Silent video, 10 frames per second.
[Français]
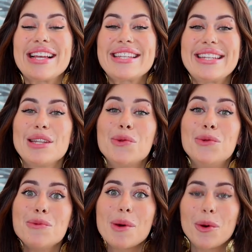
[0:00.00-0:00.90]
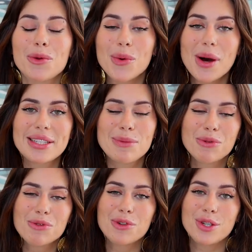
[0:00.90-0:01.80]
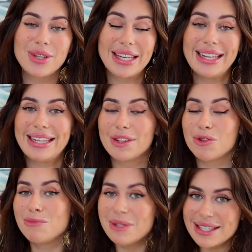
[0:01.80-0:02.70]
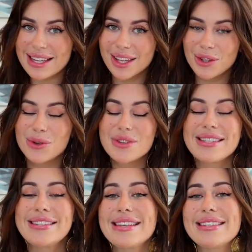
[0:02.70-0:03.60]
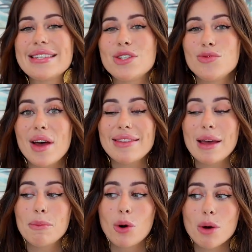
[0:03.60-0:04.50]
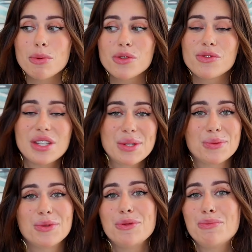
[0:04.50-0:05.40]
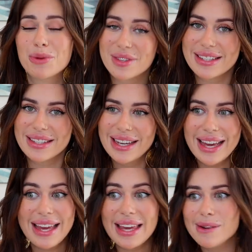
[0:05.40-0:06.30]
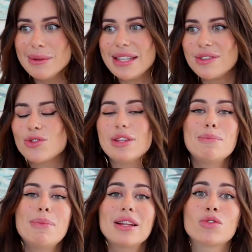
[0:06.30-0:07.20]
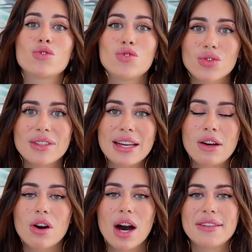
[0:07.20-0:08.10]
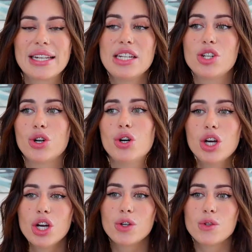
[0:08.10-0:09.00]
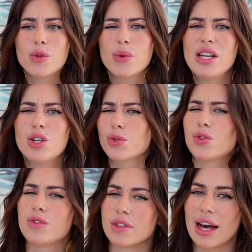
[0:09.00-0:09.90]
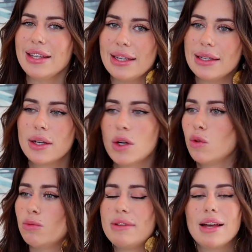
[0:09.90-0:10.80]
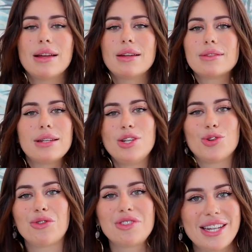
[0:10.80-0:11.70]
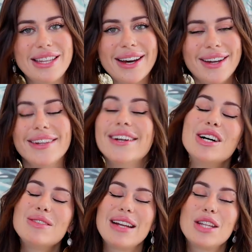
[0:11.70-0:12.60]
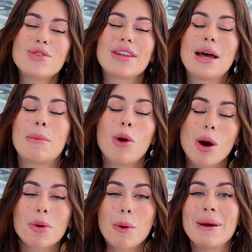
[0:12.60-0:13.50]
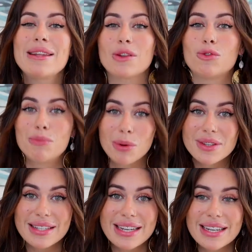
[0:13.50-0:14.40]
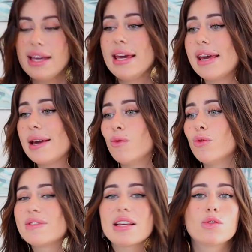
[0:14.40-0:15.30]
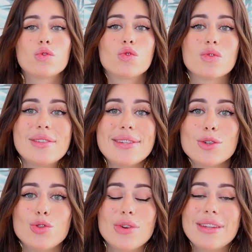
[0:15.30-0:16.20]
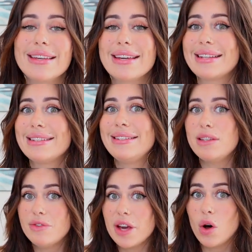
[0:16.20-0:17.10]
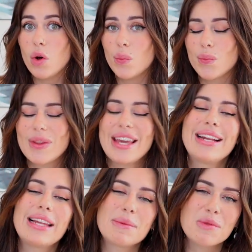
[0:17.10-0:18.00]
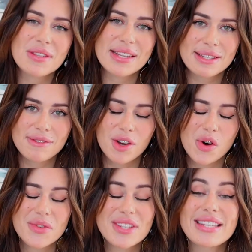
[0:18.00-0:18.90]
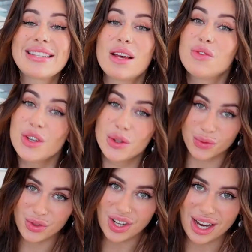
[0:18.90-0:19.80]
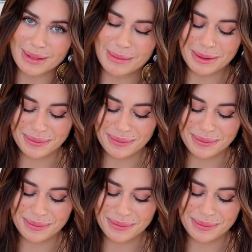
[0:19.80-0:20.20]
un signe numéro 3 qui prouve que tu es quelqu'un de mystérieux, c'est si tu as ta propre façon de penser. Et oui, tu n'es pas toujours d'accord avec les gens, que ce soit les gens que tu veux draguer ou bien les gens en général. Voilà, tu as ta propre manière de penser et on t'a toujours dit que tu étais différent. Et clairement, cette différence, ça fait ton charme.